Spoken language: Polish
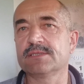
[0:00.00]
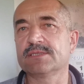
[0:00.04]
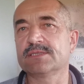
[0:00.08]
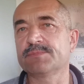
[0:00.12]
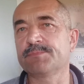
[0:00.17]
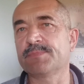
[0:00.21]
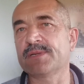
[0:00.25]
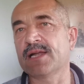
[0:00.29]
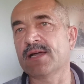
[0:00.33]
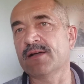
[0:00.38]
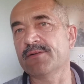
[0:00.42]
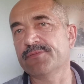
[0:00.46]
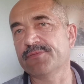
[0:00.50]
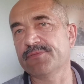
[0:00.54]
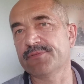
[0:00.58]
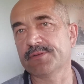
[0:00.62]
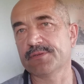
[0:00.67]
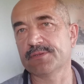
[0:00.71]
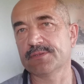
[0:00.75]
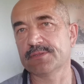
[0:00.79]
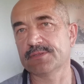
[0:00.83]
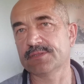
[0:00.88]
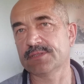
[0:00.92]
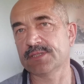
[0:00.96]

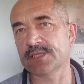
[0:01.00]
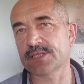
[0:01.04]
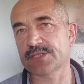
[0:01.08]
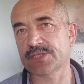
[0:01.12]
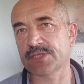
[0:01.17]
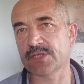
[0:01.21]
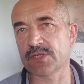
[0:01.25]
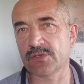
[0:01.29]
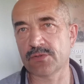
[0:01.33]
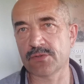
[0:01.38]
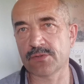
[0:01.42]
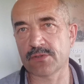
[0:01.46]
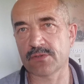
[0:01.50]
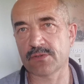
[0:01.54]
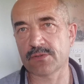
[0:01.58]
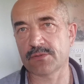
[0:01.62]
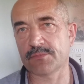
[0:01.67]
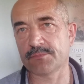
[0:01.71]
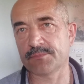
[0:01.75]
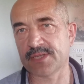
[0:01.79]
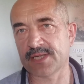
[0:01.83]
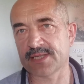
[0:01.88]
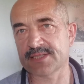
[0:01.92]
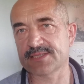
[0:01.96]
spraw naszego
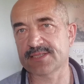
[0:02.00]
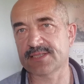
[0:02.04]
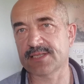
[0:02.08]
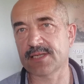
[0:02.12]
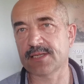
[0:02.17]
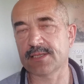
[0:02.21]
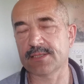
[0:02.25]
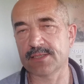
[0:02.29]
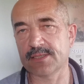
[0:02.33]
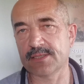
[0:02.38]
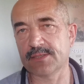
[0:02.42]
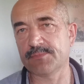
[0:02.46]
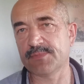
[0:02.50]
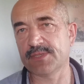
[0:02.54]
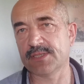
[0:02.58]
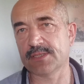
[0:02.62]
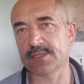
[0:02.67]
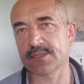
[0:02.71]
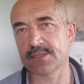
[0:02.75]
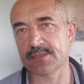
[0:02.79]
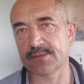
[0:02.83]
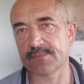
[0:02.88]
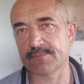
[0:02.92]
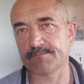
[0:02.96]
miasta i
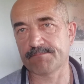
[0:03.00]
gmin.